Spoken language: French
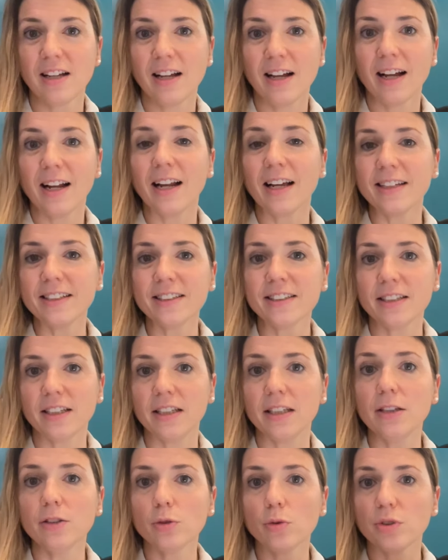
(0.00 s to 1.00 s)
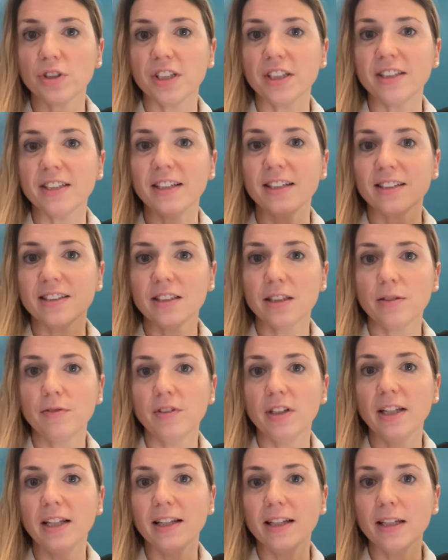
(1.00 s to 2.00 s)
La SCI, Société
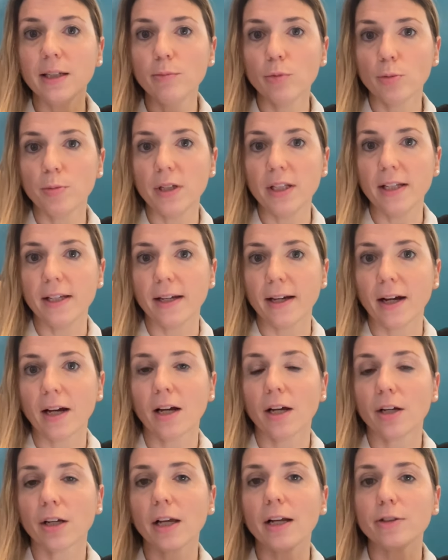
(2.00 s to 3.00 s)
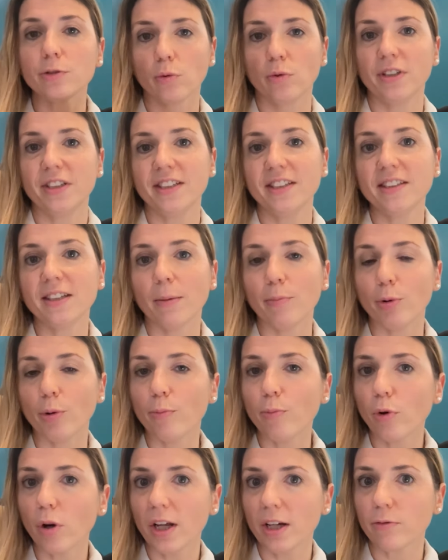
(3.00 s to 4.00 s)
civile immobilière, quelles sont les étapes
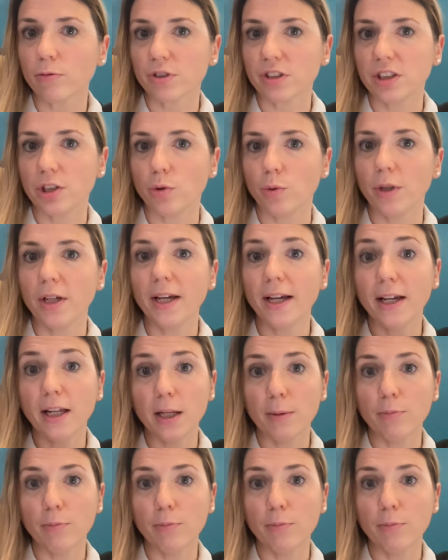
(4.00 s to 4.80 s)
pour la constituer et les